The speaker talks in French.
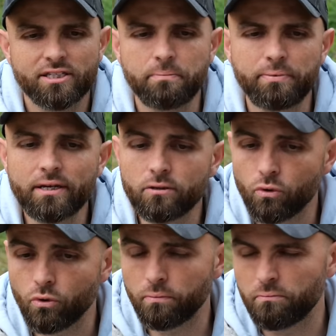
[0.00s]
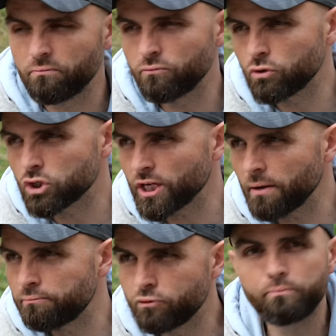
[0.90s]
typique de, de
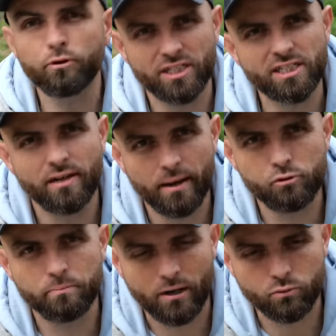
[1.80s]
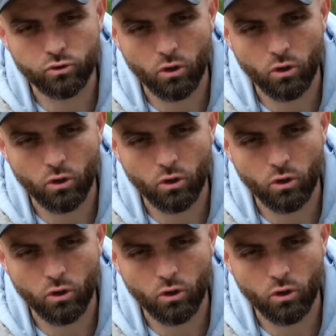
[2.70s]
chiens plus petits la plupart du